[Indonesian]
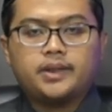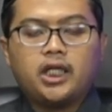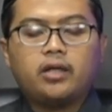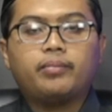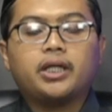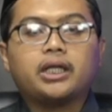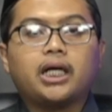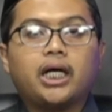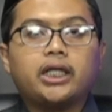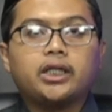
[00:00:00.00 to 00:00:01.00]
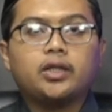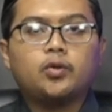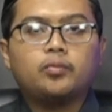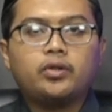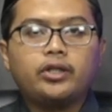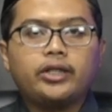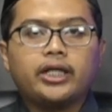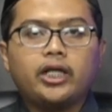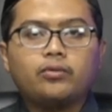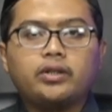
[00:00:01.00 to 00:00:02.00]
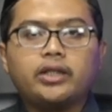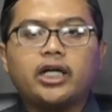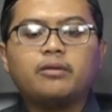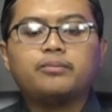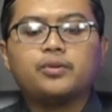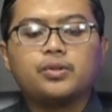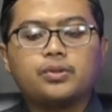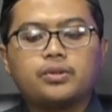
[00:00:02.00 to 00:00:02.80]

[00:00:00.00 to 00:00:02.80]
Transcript: keberkahan umurnya itu dihapus.